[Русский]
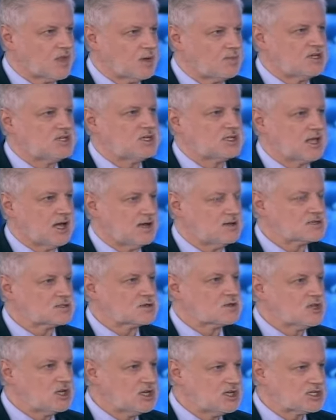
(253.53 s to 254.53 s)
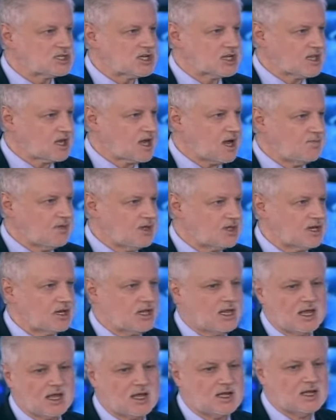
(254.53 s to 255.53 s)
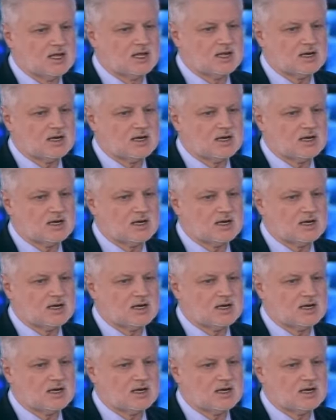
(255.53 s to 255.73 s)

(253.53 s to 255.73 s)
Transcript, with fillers: Мы считаем, что нынешняя накопительная